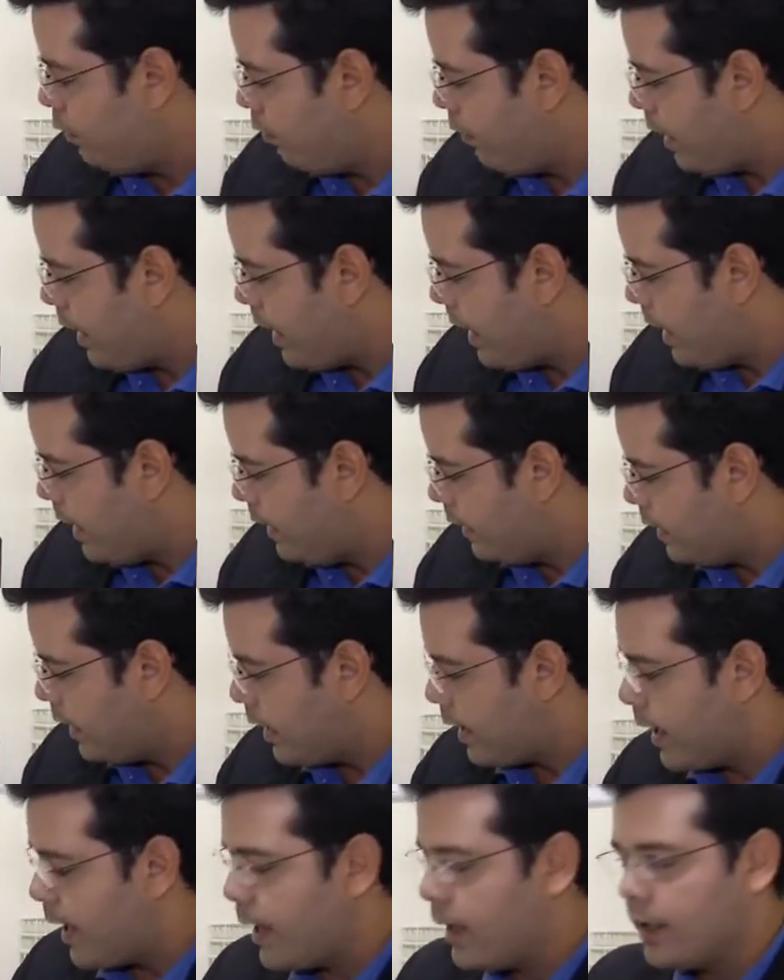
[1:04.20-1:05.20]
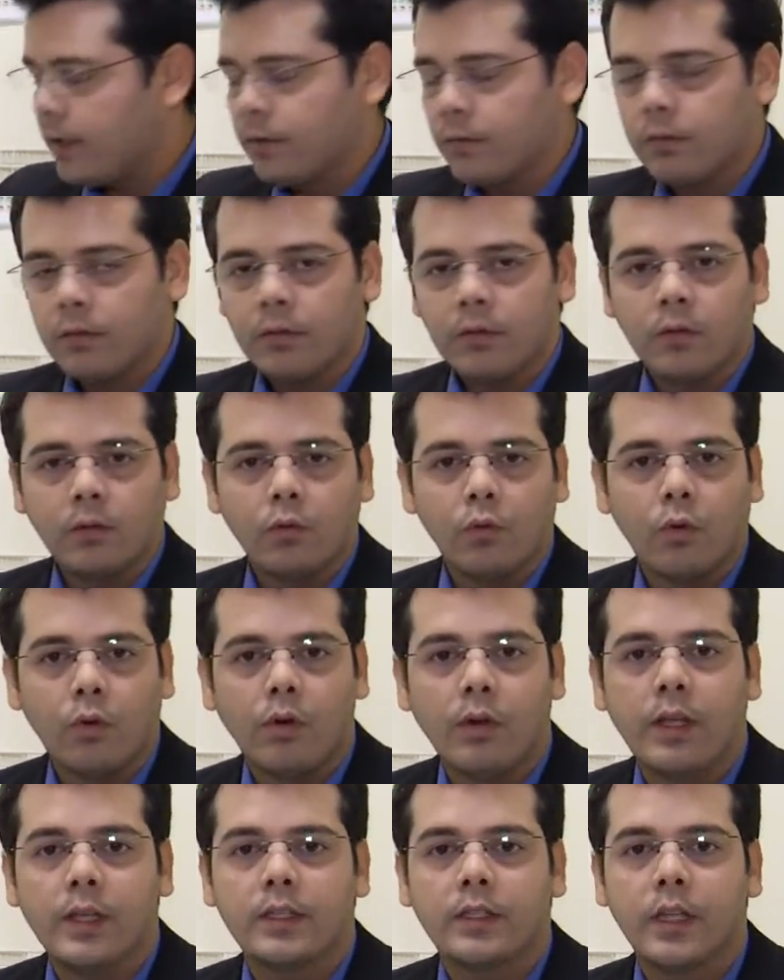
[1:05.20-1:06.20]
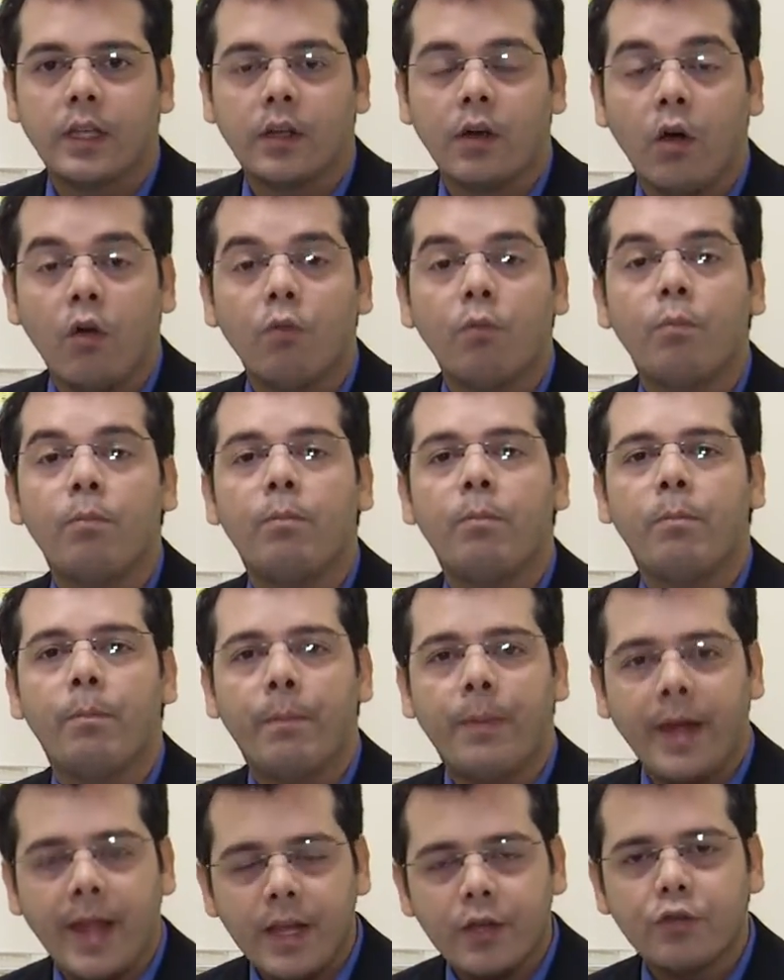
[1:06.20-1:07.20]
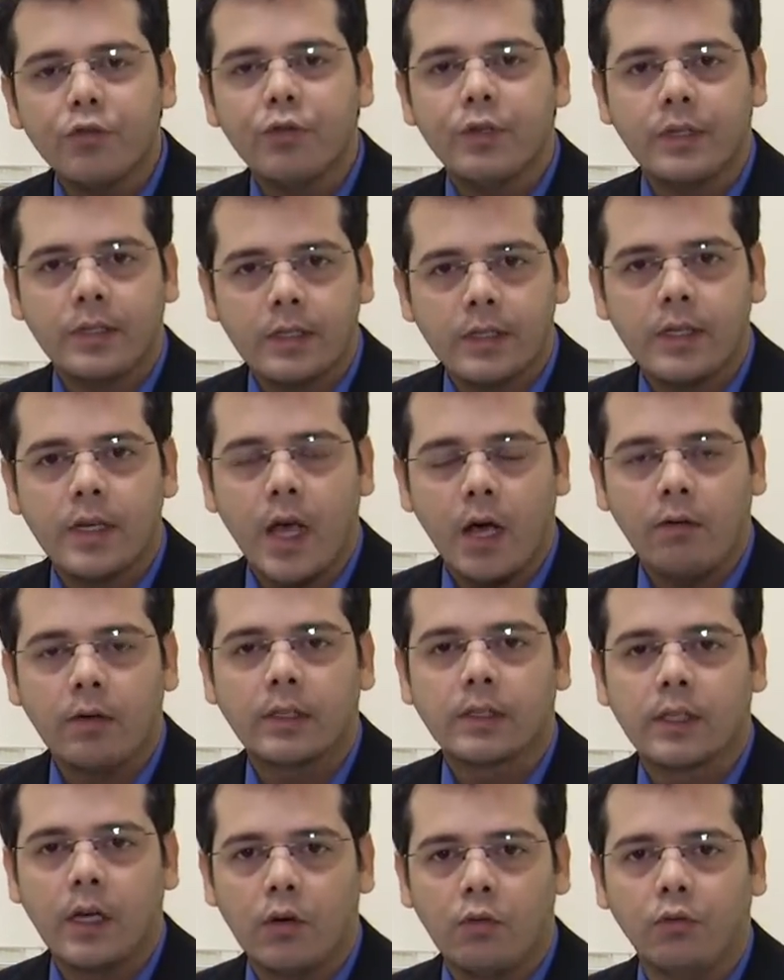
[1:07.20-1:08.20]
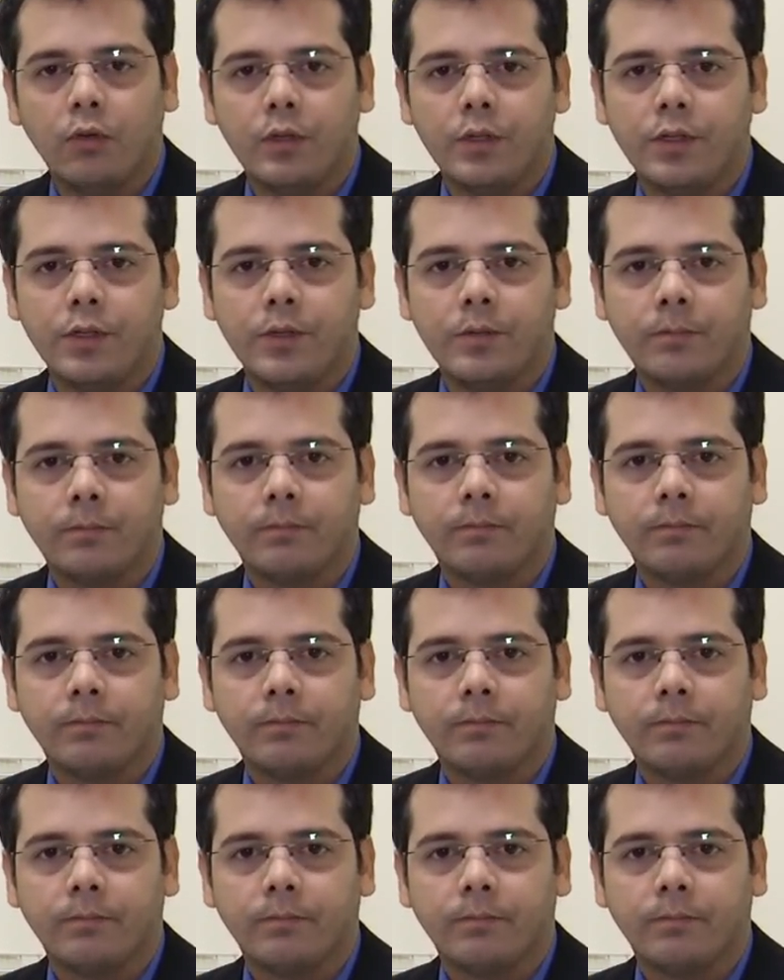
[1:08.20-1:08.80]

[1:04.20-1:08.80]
do LDL, colesterol prejudicial à saúde.